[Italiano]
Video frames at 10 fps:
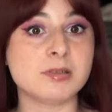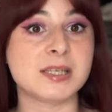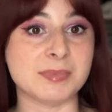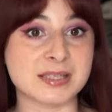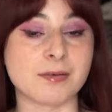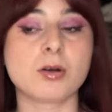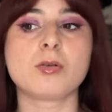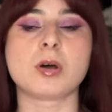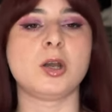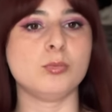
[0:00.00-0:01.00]
se mi stavano
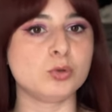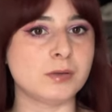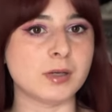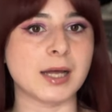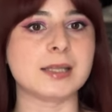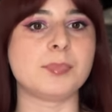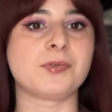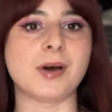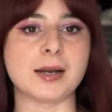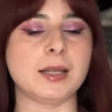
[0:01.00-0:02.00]
ancora li ho modificati per
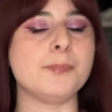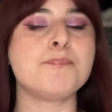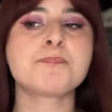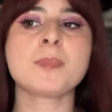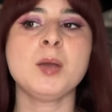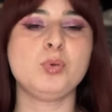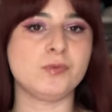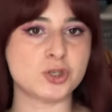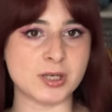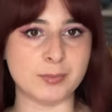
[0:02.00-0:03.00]
farli più
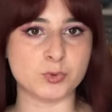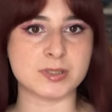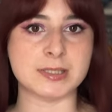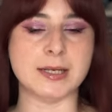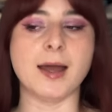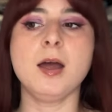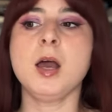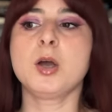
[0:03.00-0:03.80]
vicini al mio stile,